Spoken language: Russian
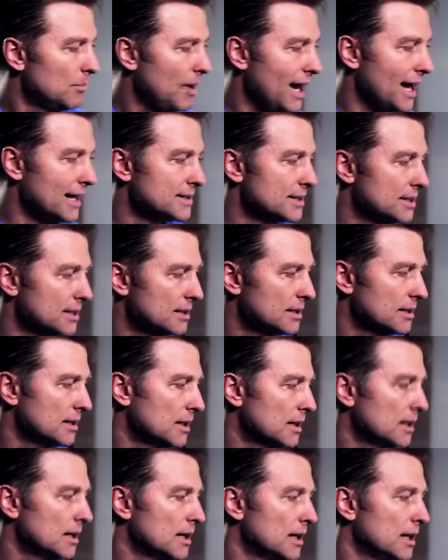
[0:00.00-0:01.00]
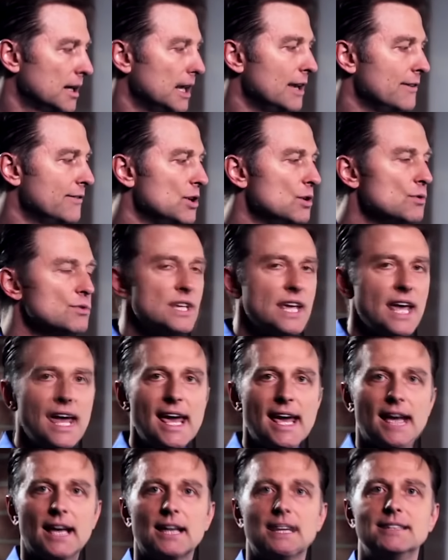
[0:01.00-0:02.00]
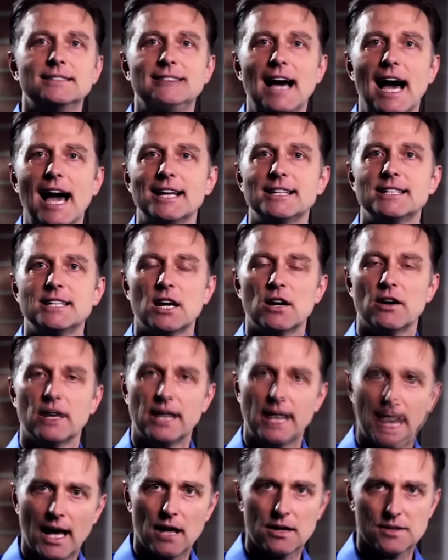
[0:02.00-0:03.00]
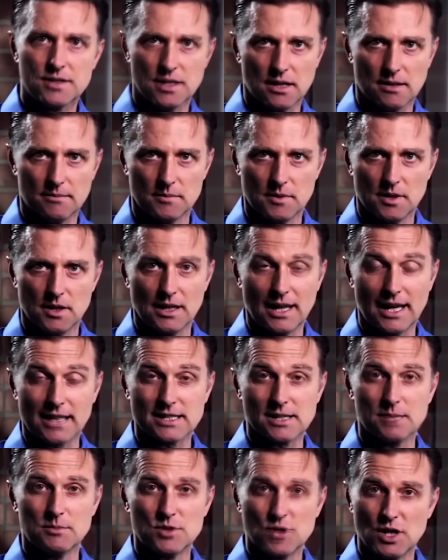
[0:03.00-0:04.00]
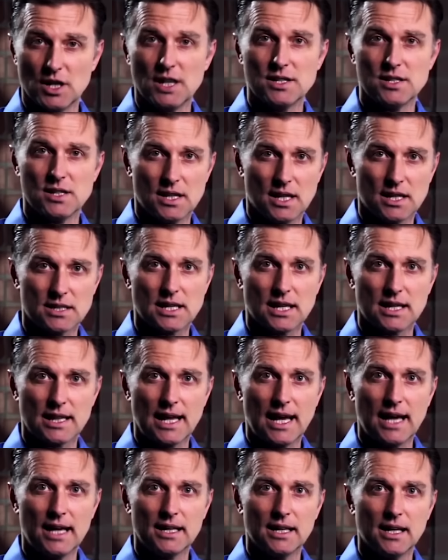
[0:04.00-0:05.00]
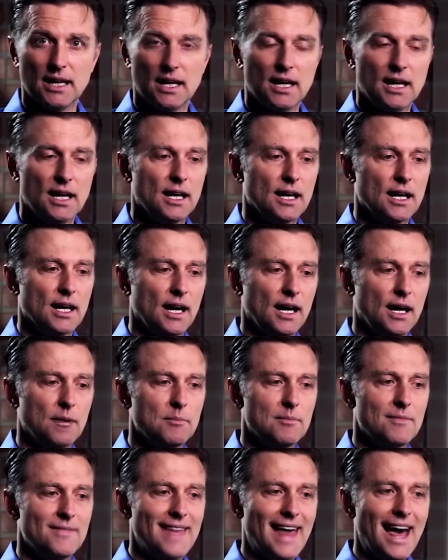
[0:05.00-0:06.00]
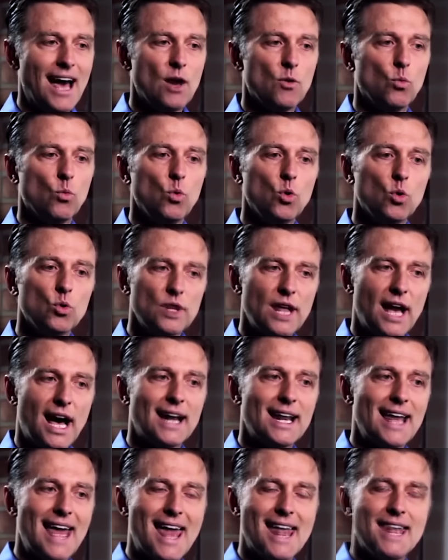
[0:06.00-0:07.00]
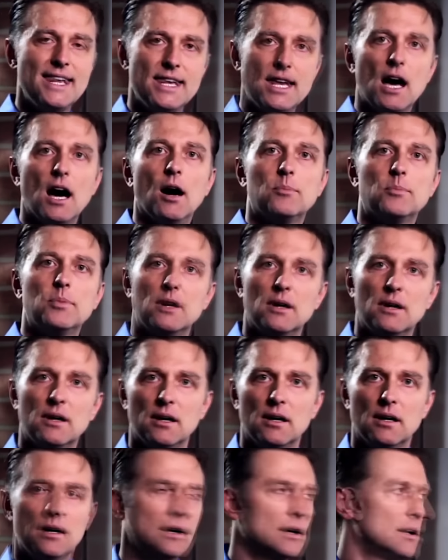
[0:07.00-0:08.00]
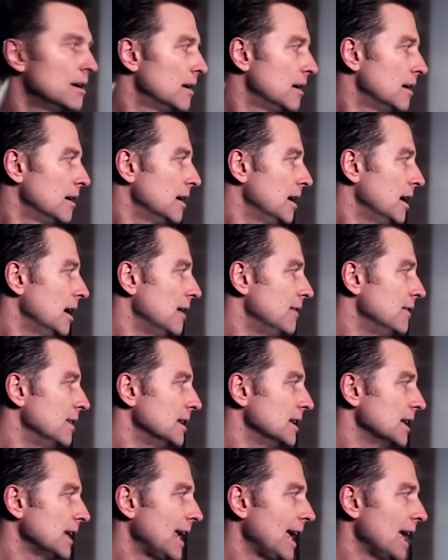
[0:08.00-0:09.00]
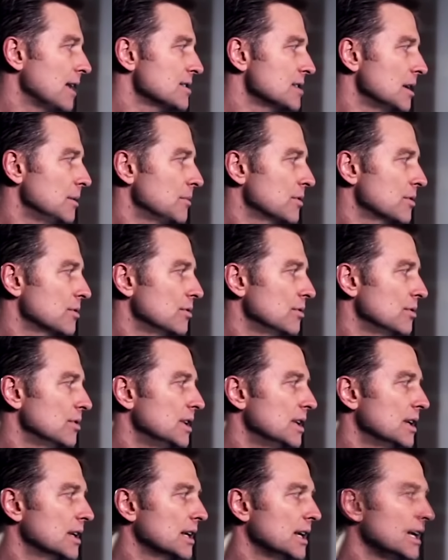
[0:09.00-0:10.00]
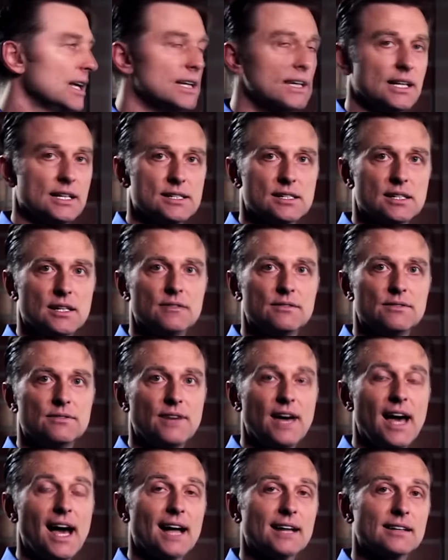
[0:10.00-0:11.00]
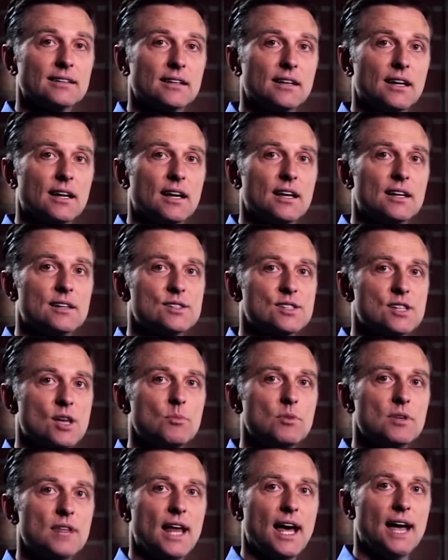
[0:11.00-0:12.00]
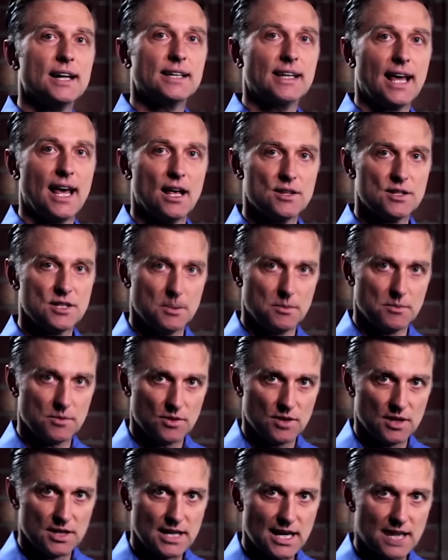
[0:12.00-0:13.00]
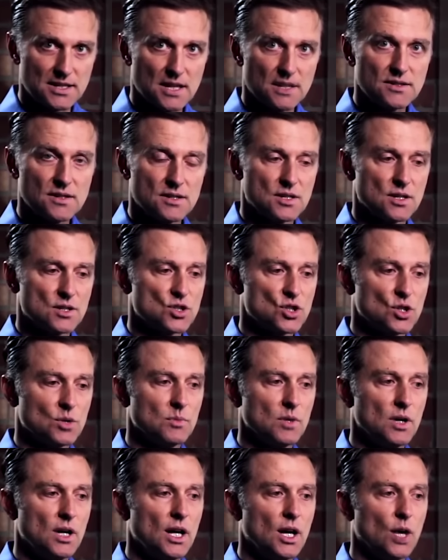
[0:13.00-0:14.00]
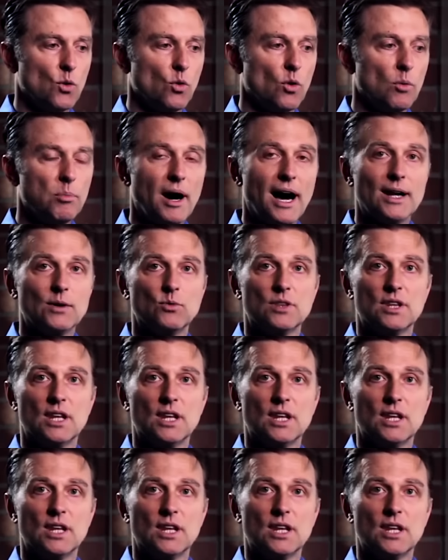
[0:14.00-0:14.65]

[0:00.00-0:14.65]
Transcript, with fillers: Но если вы получите кальций из еды, например, из сыра и подобных продуктов, он не попадет в тот кальций, который в почках. На самом деле, часть этого кальция из ЖКТ свяжет